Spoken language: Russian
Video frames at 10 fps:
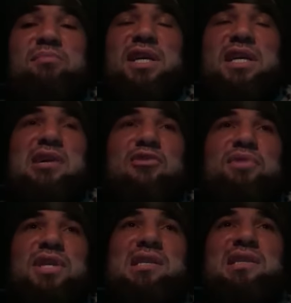пока у
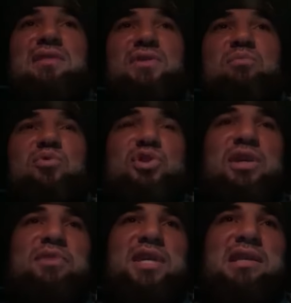меня завтра будет
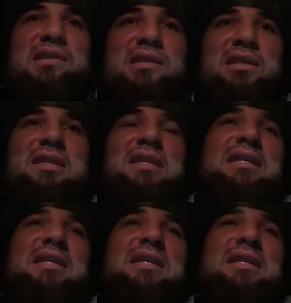операция,